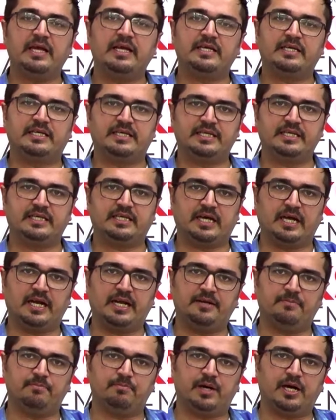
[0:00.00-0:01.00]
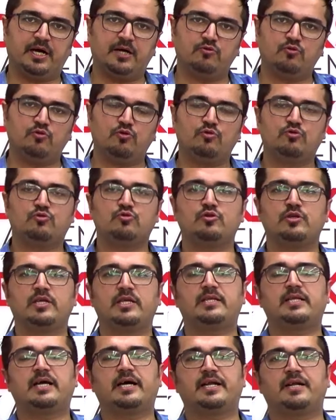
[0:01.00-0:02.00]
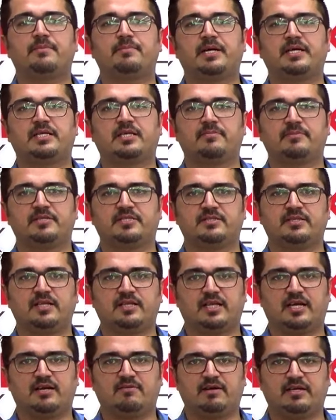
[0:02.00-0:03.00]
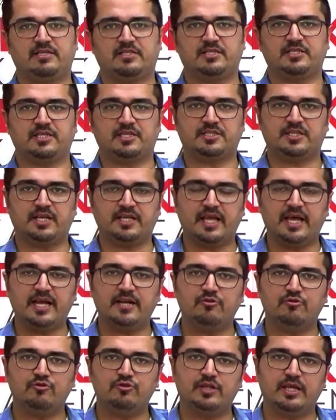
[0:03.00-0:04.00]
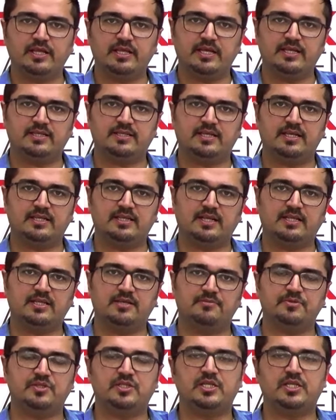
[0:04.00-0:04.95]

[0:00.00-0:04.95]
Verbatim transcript: Kırıkkale'nin bağlı olduğu idare mahkemesinde dava açılacak. İşte yer yönünden yetkili dediğimiz